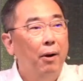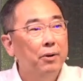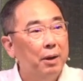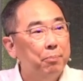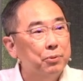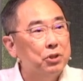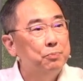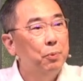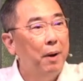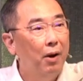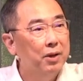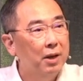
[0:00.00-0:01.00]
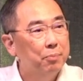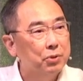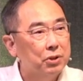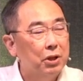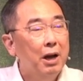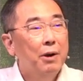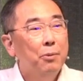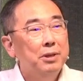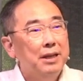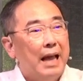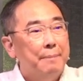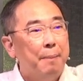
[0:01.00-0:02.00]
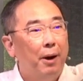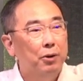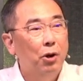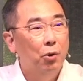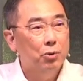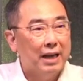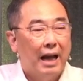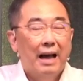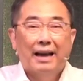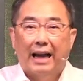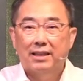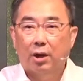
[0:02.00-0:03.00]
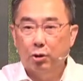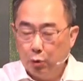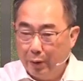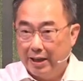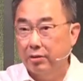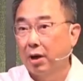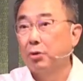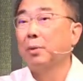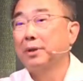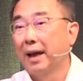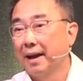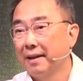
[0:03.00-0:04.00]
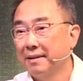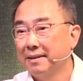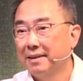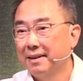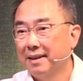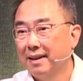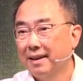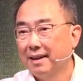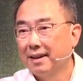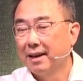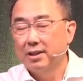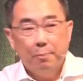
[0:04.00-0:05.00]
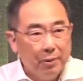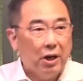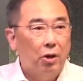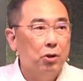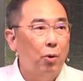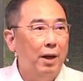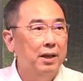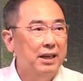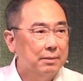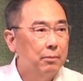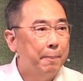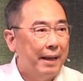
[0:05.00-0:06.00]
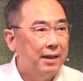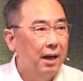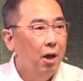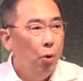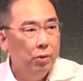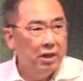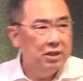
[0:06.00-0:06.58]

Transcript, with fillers: 因为你跑也不是，不跑也不是，问题你还没跑到楼下，该倒了就会倒掉，对不对？可是不倒的话呢，你怎么